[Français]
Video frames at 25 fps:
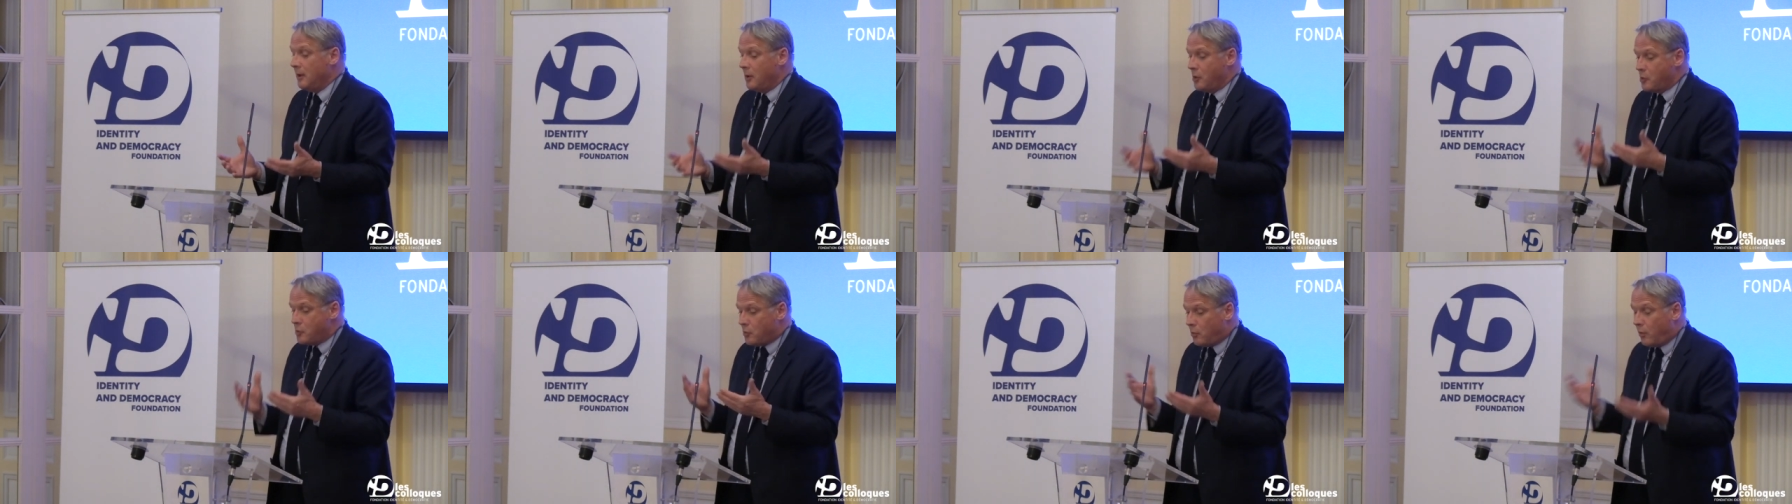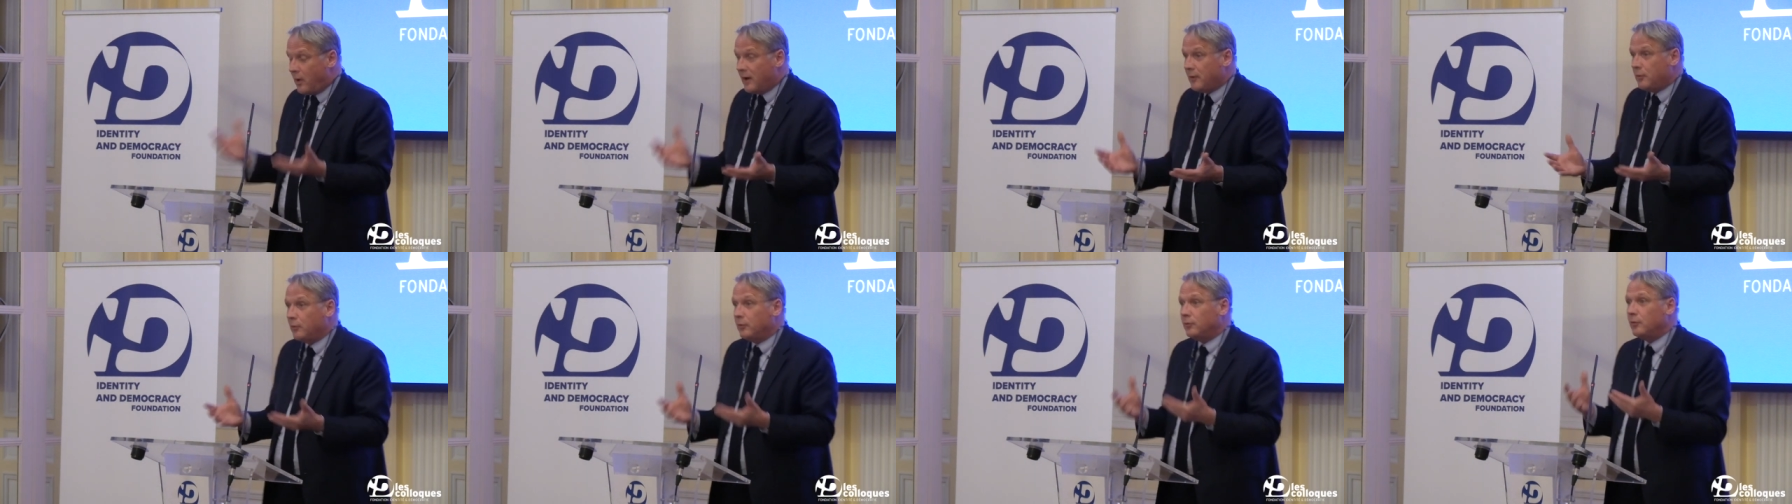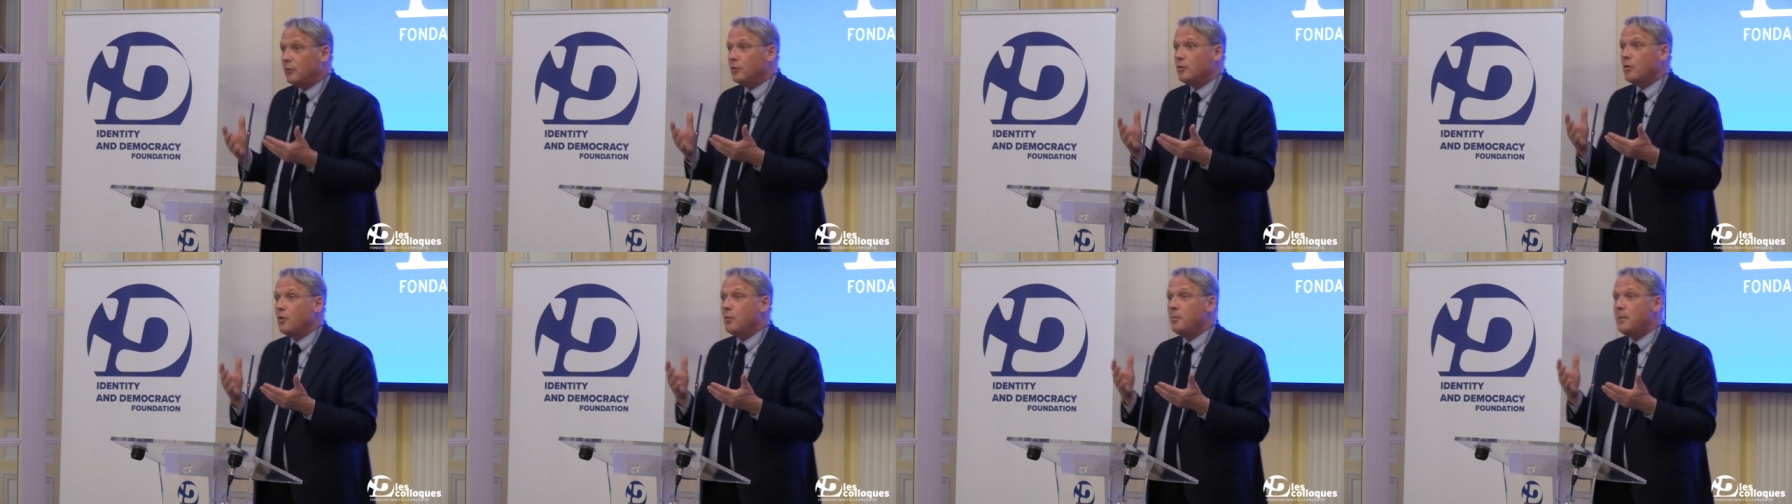Je crois que ce
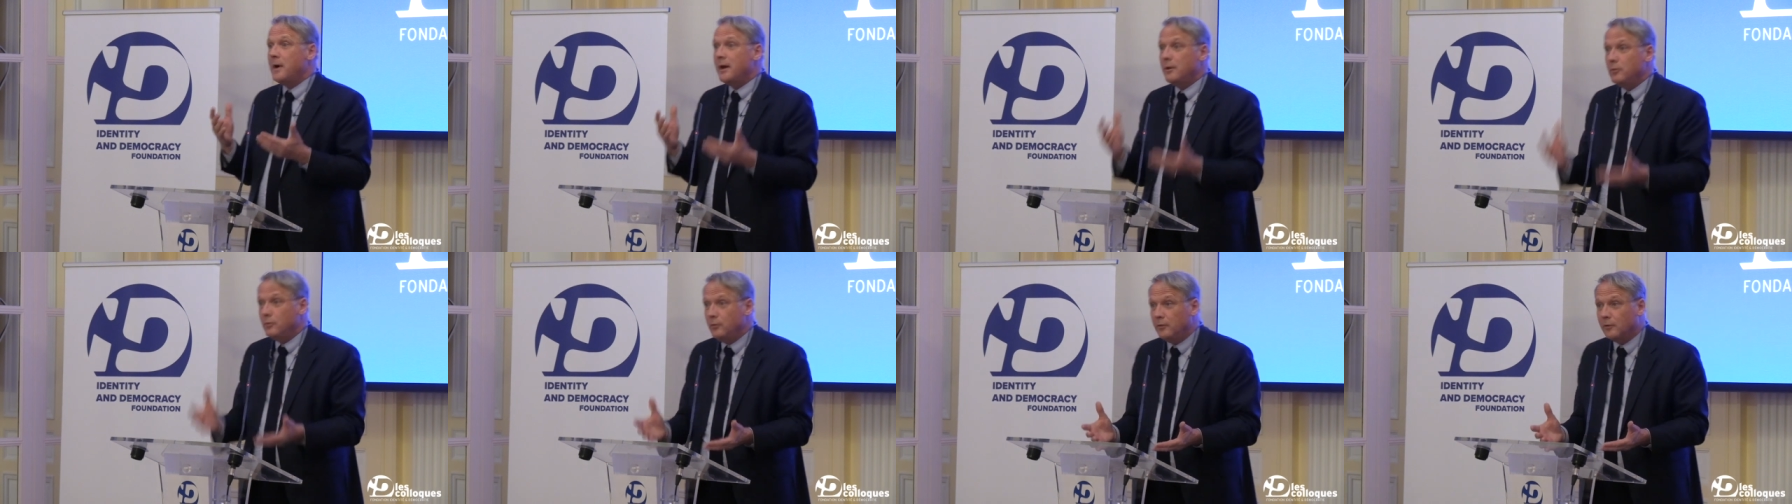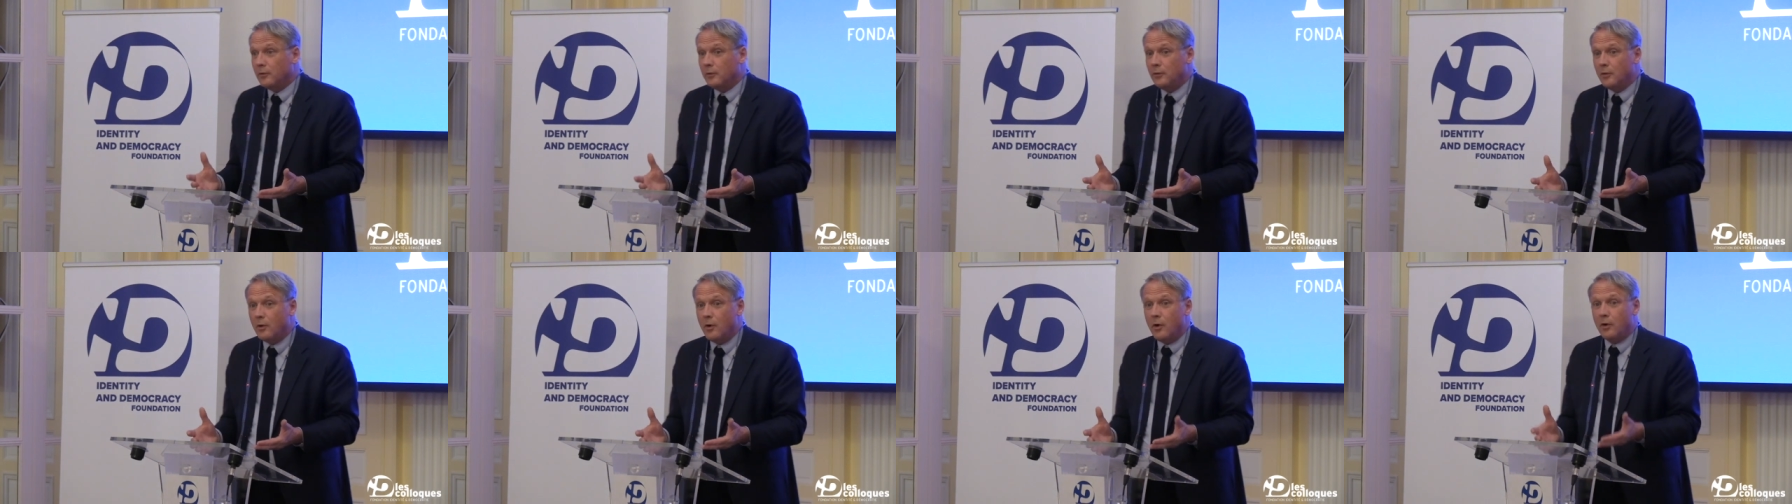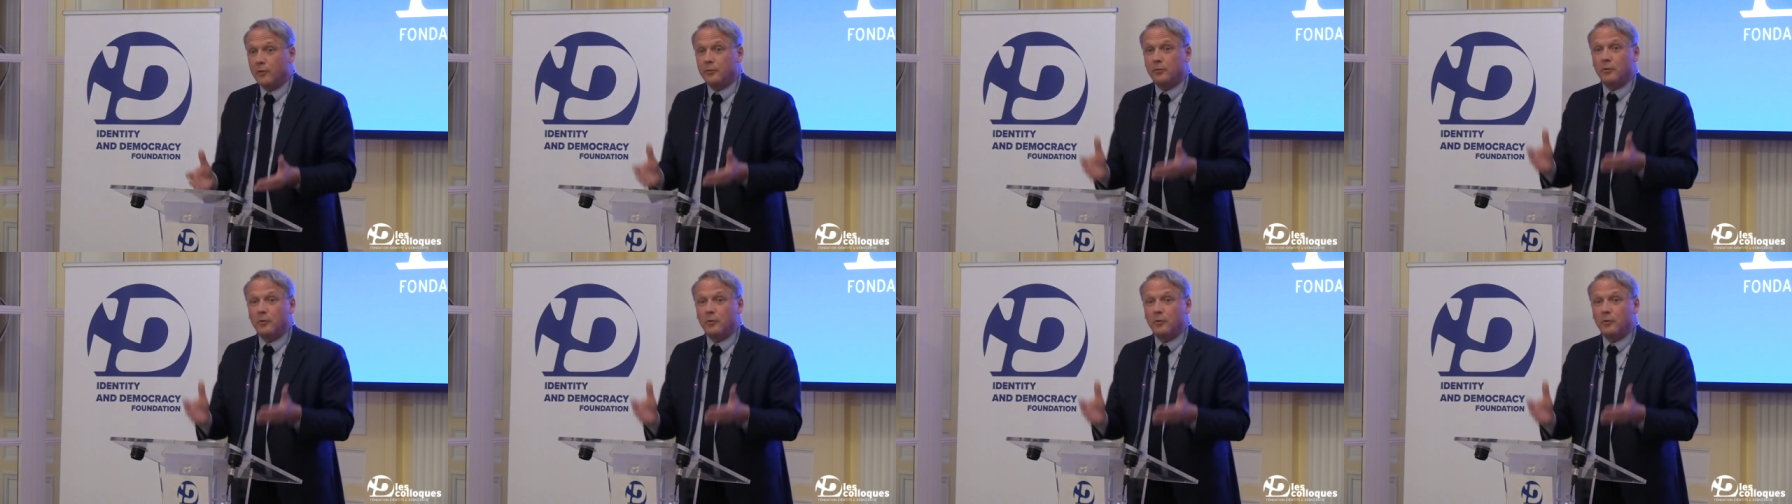combat nous honore,